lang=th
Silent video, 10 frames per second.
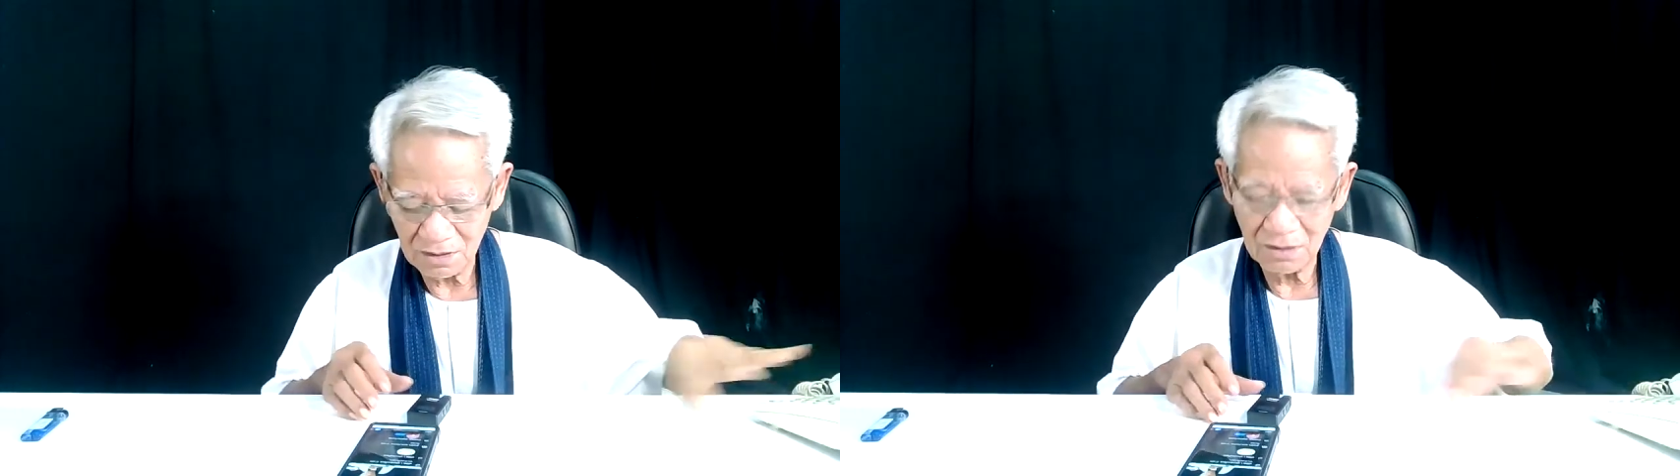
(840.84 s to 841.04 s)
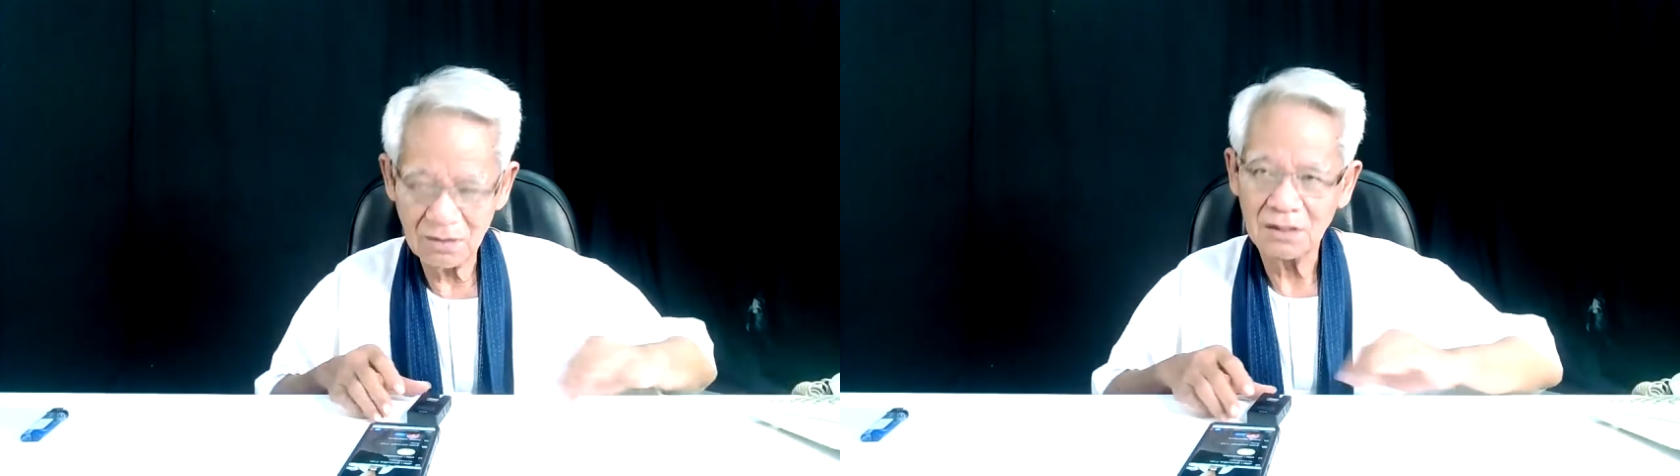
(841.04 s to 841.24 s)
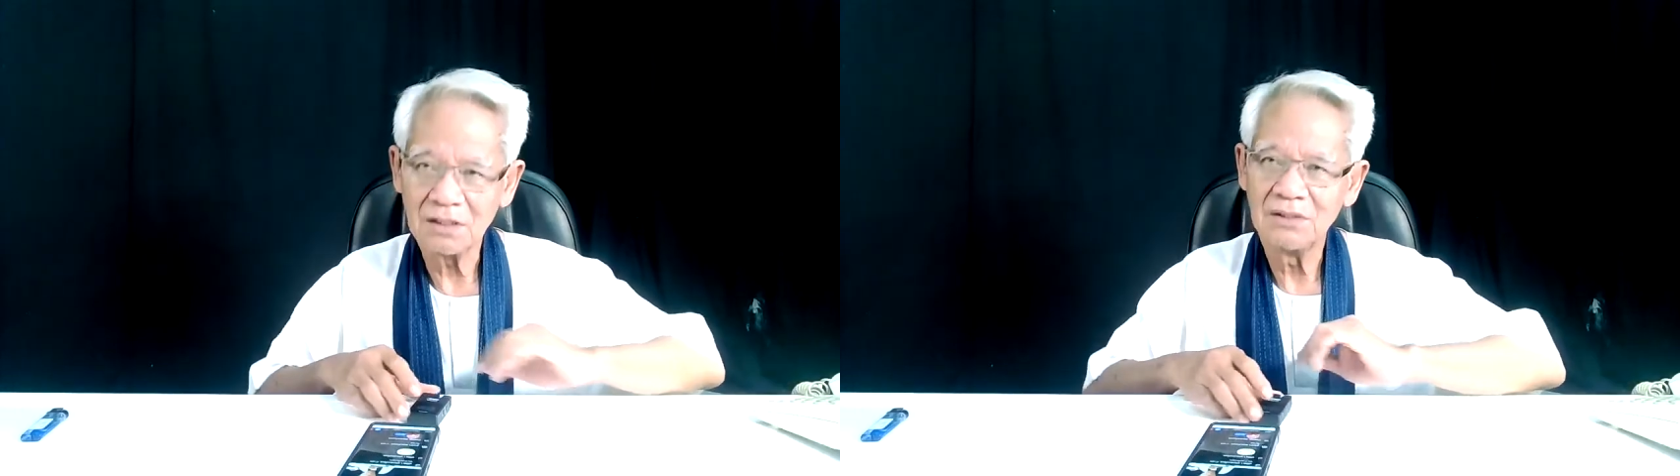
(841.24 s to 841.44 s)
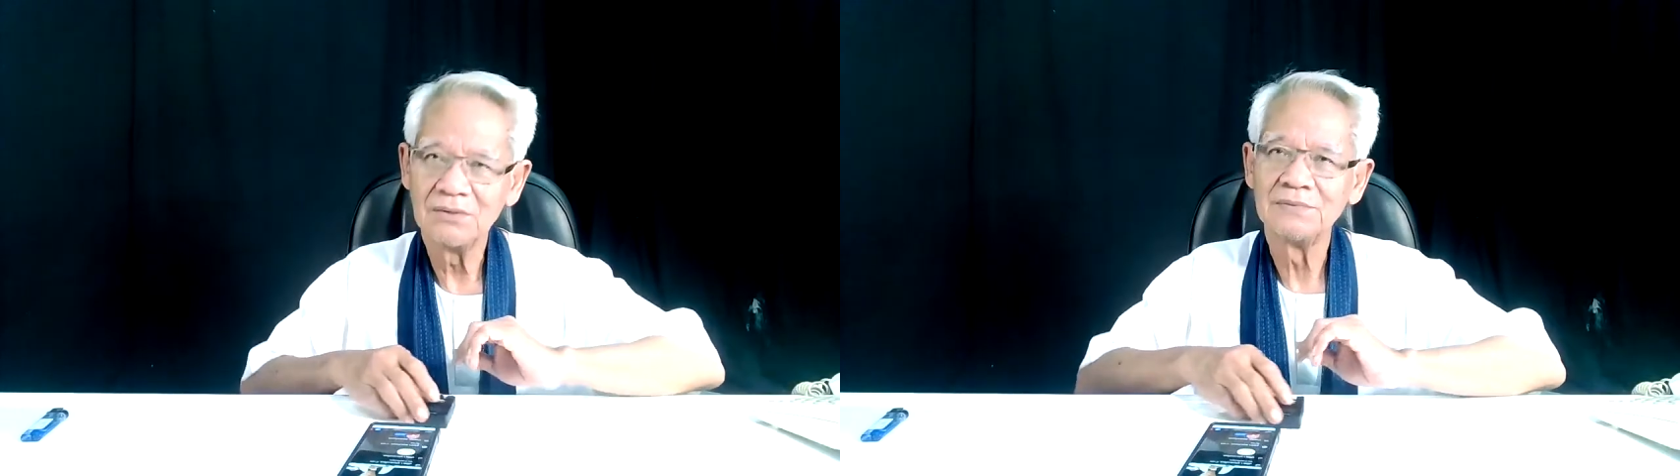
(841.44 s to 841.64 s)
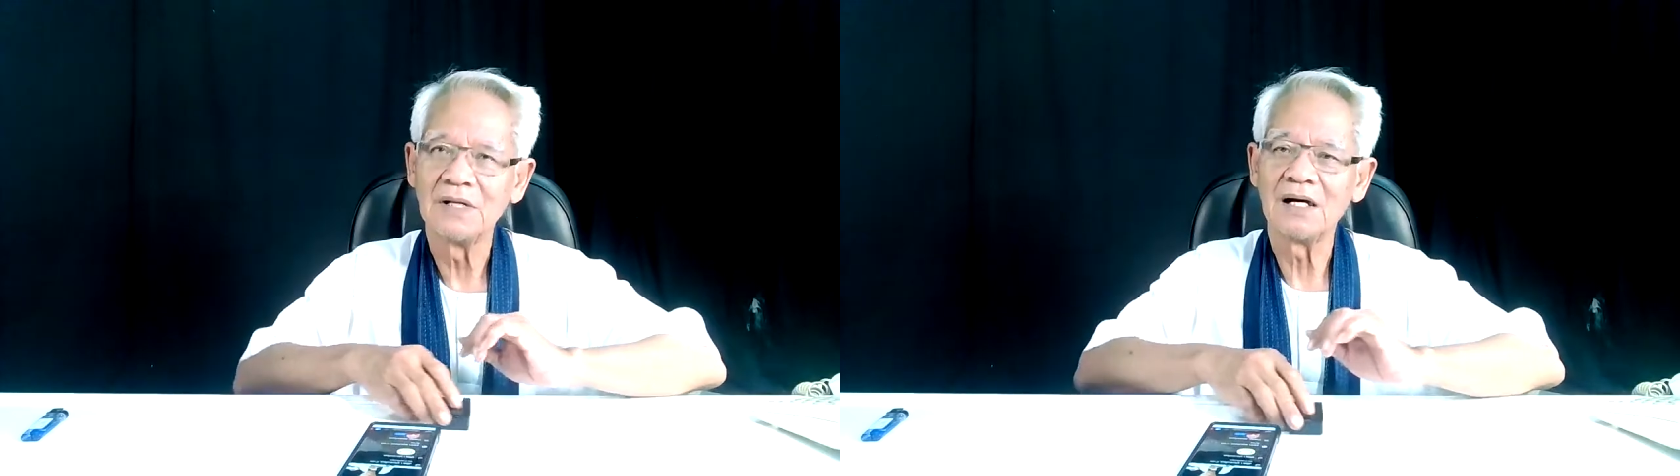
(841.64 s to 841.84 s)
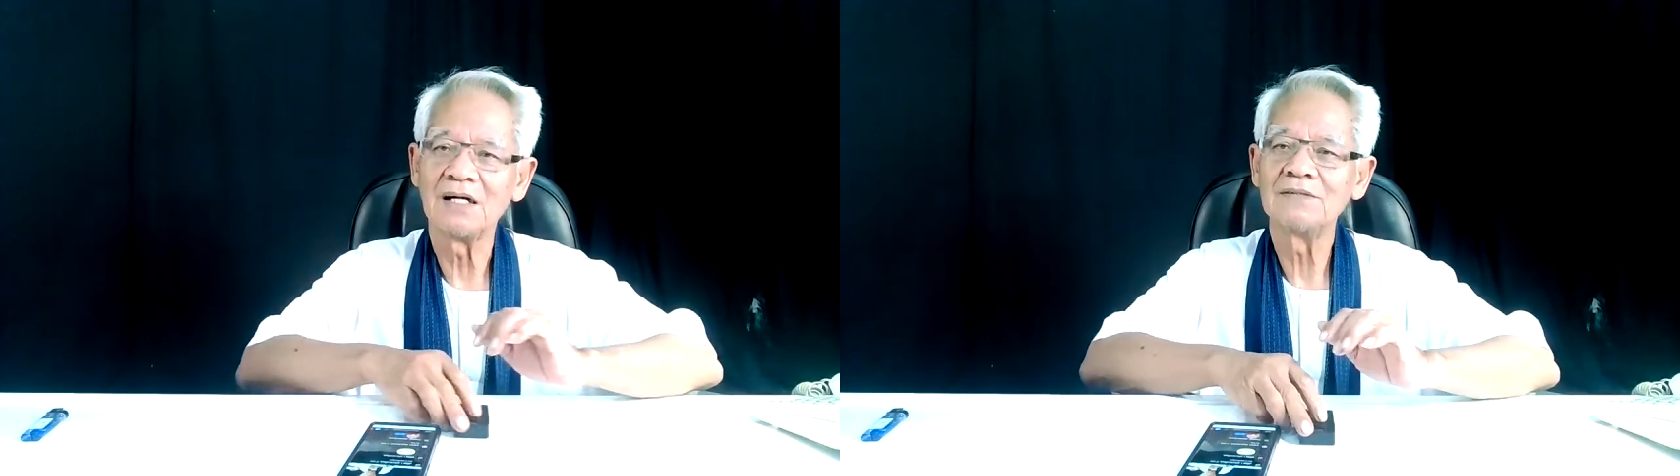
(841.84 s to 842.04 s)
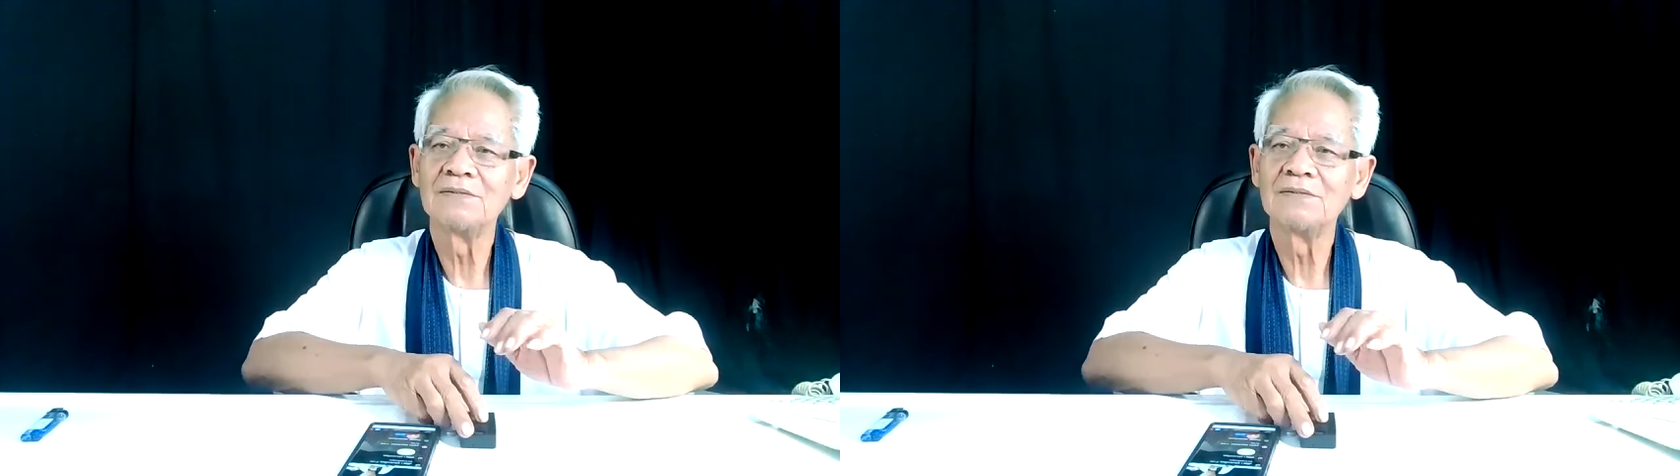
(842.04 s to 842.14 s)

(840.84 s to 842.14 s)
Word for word: อ้ายอะ